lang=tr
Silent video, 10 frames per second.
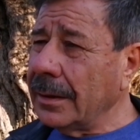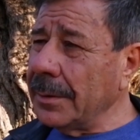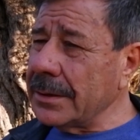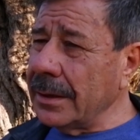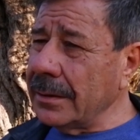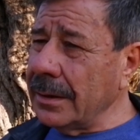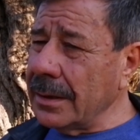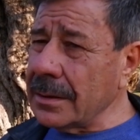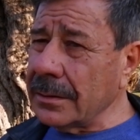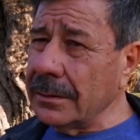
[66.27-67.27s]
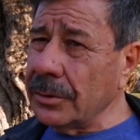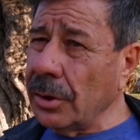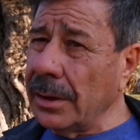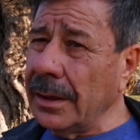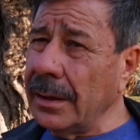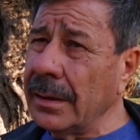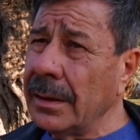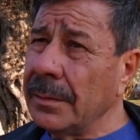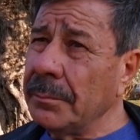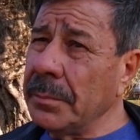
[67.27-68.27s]
Ama zeytin hasatı şöyle
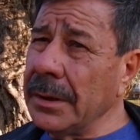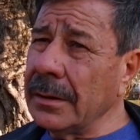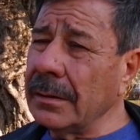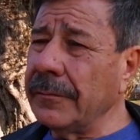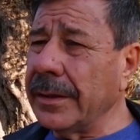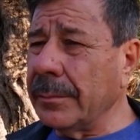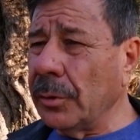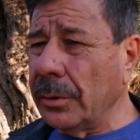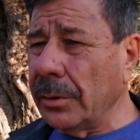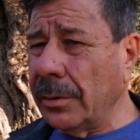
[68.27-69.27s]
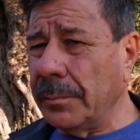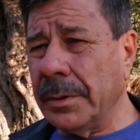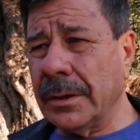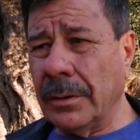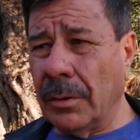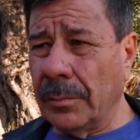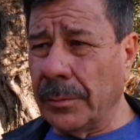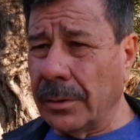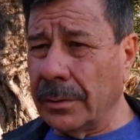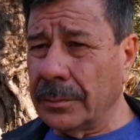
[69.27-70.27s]
bir yıl verim oluyor, bir yıl
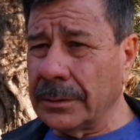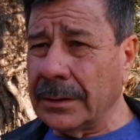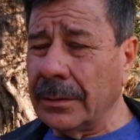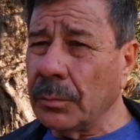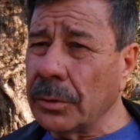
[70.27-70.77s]
olmuyor burada.